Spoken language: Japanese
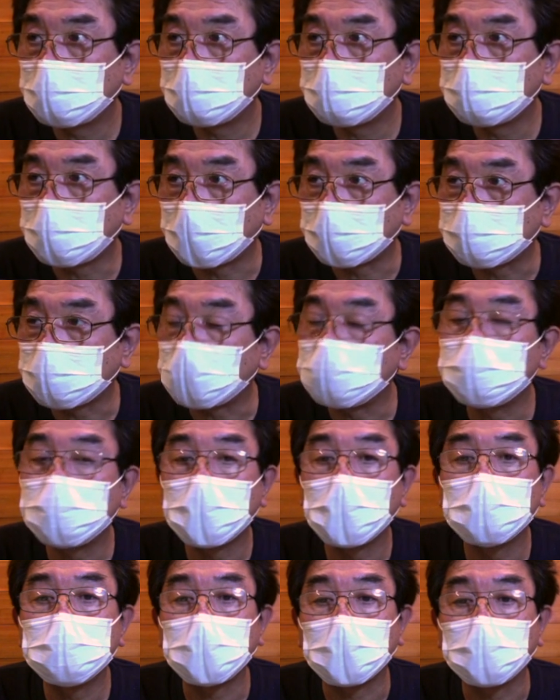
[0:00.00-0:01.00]
ぐらい、3時
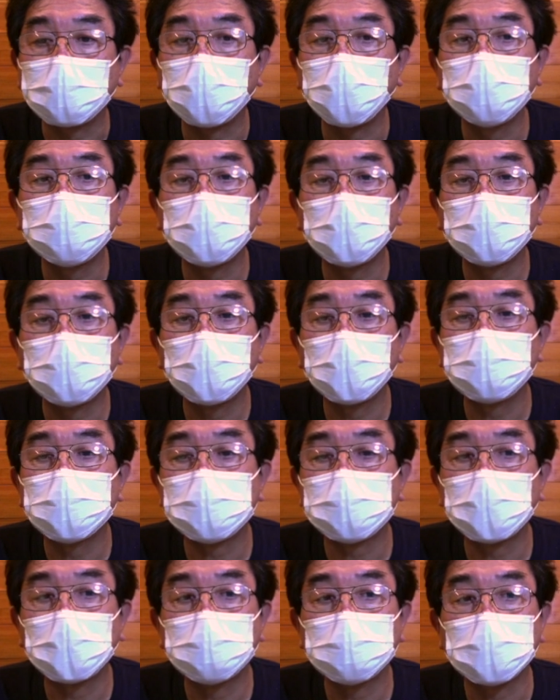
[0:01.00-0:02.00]
間ぐらいか、ポイントにもより
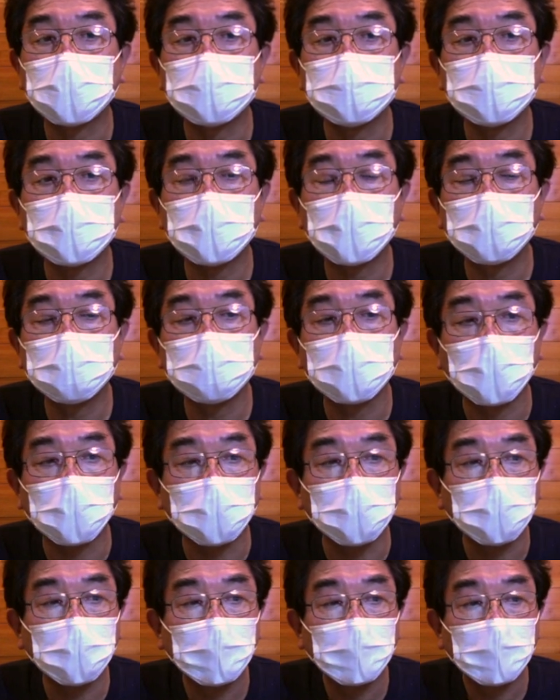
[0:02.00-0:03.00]
ますけども、3時間ぐらい、